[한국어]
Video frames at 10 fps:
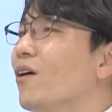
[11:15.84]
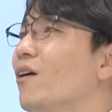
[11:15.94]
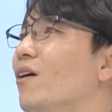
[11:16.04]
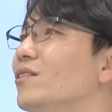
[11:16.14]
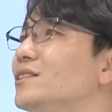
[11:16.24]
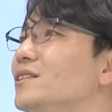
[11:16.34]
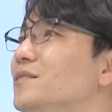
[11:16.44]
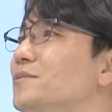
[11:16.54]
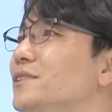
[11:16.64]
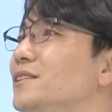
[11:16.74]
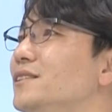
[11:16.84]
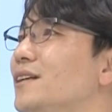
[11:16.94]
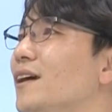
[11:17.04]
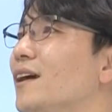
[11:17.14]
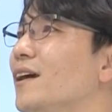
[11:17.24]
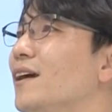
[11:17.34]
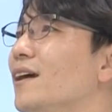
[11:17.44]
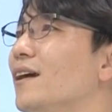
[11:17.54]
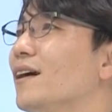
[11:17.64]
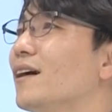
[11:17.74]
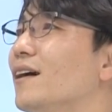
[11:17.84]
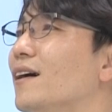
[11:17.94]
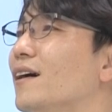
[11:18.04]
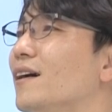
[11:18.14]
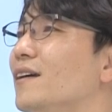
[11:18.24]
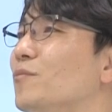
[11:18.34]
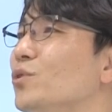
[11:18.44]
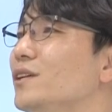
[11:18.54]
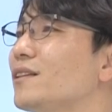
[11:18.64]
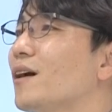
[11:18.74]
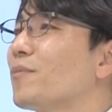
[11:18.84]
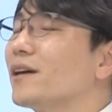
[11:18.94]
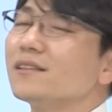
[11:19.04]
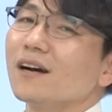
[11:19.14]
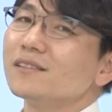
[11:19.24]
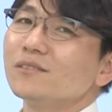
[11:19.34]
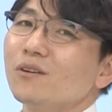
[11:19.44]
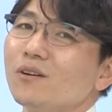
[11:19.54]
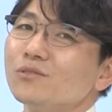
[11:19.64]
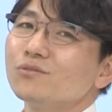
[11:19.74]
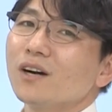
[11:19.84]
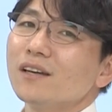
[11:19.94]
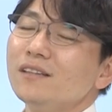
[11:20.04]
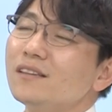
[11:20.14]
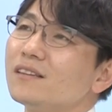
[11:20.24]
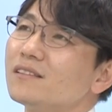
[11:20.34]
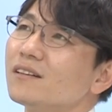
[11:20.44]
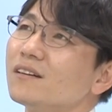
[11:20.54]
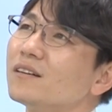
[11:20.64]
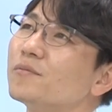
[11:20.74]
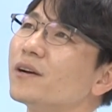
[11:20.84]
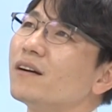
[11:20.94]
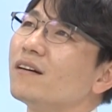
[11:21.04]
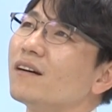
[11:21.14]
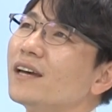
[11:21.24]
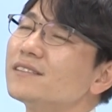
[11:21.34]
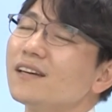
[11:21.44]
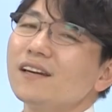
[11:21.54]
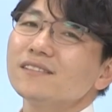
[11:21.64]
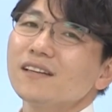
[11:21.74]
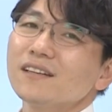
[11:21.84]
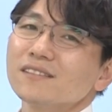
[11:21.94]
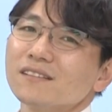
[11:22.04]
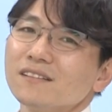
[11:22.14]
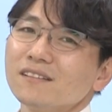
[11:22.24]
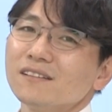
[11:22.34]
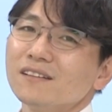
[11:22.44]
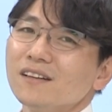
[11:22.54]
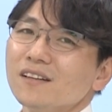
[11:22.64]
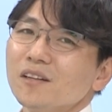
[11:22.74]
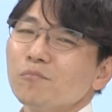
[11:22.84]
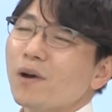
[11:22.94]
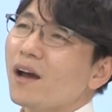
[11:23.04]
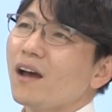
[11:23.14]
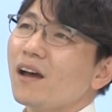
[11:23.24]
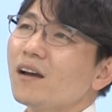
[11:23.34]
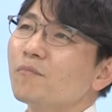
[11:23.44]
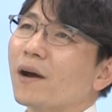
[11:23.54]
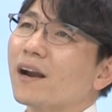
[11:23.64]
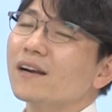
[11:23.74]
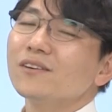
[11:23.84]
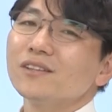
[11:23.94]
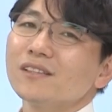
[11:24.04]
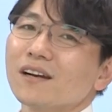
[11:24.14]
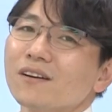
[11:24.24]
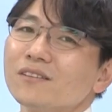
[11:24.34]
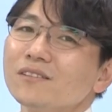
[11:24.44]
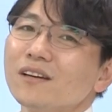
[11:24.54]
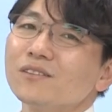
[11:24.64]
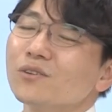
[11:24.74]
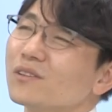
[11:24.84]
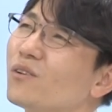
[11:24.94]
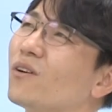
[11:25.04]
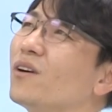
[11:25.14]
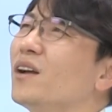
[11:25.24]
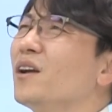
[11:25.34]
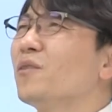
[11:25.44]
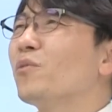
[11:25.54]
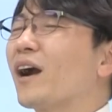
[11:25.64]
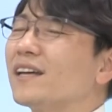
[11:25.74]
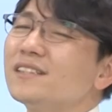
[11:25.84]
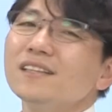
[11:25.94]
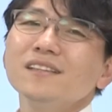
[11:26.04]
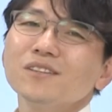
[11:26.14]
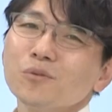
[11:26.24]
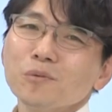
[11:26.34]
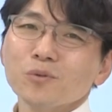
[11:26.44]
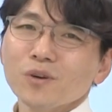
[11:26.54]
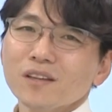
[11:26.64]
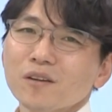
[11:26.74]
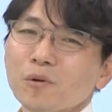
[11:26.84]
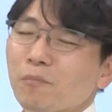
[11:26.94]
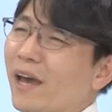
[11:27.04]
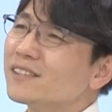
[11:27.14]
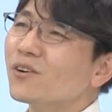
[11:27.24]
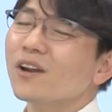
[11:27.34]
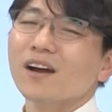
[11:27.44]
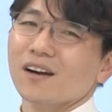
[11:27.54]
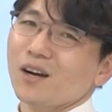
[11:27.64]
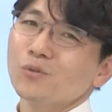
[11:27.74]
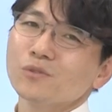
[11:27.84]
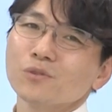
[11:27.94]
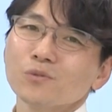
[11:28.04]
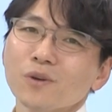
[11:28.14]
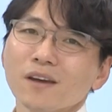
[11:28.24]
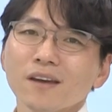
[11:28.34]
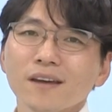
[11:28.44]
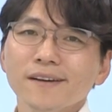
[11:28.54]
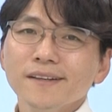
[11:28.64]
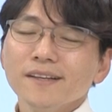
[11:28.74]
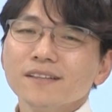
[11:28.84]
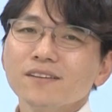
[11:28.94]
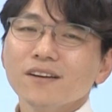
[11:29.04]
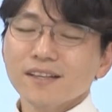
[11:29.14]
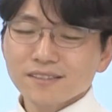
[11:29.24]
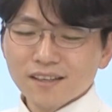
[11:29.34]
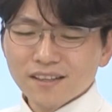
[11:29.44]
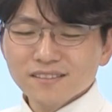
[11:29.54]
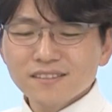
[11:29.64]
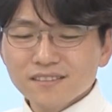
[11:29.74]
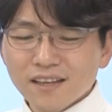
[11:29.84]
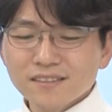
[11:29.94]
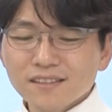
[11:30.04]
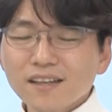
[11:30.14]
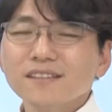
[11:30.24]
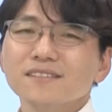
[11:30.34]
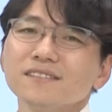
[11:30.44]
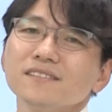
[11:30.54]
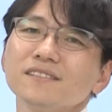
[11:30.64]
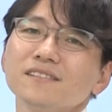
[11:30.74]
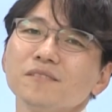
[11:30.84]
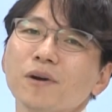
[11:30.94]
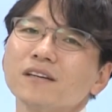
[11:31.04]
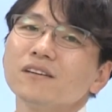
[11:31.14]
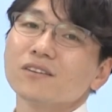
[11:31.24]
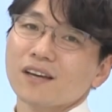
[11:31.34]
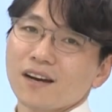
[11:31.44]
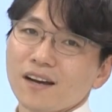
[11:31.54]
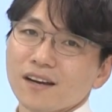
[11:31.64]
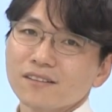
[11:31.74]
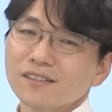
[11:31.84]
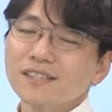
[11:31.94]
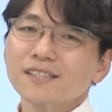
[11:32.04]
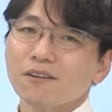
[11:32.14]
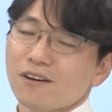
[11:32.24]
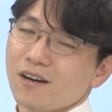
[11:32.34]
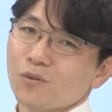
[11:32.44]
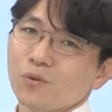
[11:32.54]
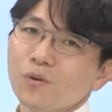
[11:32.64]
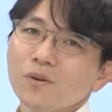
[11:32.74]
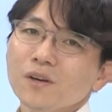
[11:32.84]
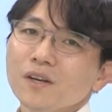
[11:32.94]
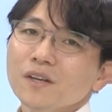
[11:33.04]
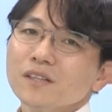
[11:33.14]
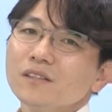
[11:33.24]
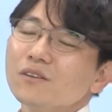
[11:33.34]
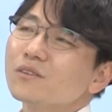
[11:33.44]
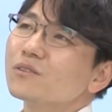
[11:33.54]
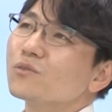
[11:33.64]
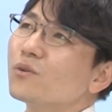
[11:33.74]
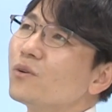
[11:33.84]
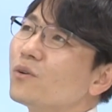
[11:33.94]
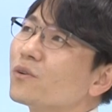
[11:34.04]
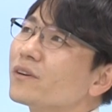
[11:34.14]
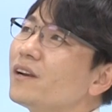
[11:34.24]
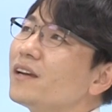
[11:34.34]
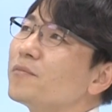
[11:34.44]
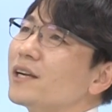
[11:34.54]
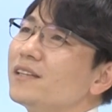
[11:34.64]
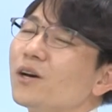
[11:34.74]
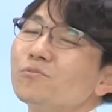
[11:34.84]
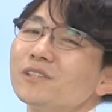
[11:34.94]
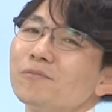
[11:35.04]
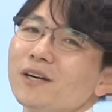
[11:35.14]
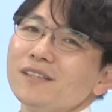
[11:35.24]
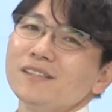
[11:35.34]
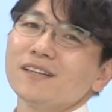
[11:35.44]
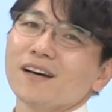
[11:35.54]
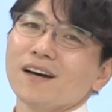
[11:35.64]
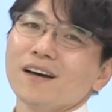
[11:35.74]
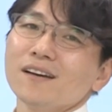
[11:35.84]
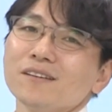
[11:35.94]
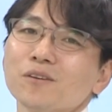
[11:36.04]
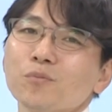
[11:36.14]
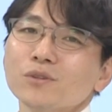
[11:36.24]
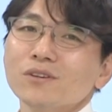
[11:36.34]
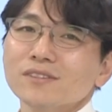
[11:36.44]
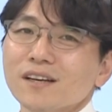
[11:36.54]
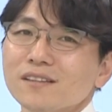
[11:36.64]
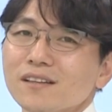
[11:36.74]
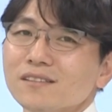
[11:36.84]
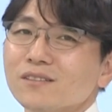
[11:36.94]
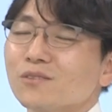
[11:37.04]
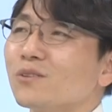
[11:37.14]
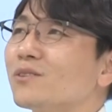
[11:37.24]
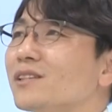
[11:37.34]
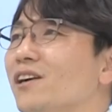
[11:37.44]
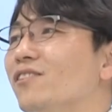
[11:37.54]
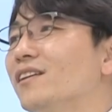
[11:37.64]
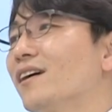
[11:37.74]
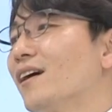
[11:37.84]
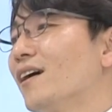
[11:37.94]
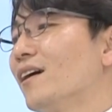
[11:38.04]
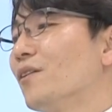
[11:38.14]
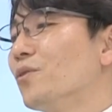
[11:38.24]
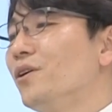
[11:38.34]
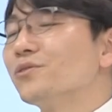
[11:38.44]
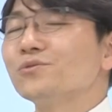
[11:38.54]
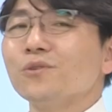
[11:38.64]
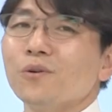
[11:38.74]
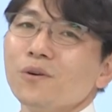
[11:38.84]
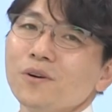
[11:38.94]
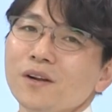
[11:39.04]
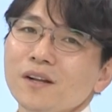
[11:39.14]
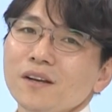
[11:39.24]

어 지금은 이제 어, 이 모니터 앞에 앉아가지고 누가 인, 저 뭐예요 SNS에서 막 말하는 거 있잖아요. 근데 그것도 뭐 가치 있는 거면 모르겠는데 뭐 배설에 가까운 정도의 그런 SNS, SNS들을 막 긁어다가 그걸 기사화하고 그거를 또 클릭이 많이 나오면 그만이니까 이거를 포털 사이트에서 또 상위에다가 올려주고